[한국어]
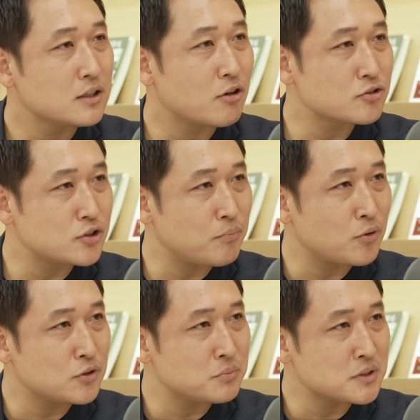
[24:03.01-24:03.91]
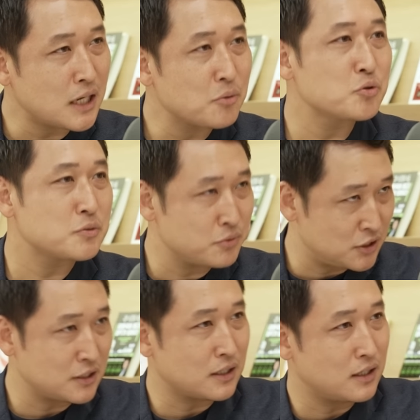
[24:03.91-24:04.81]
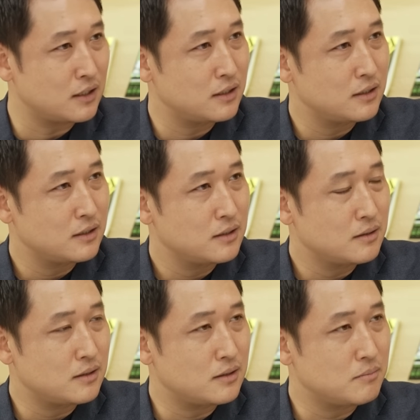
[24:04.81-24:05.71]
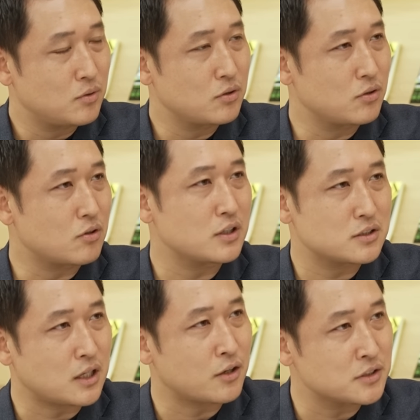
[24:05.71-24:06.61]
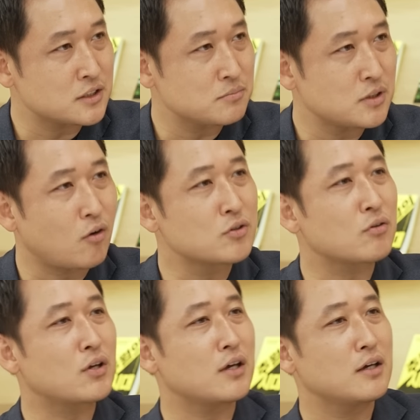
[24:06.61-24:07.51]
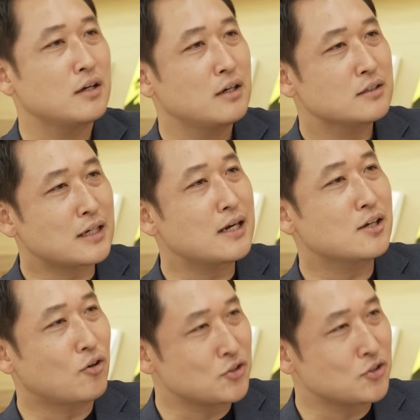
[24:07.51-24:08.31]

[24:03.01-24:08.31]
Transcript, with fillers: 이광수 대표님은 살고 싶으신가? 네. 어, 뭐 여러 가지 다 괜찮습니다. 어떻게 살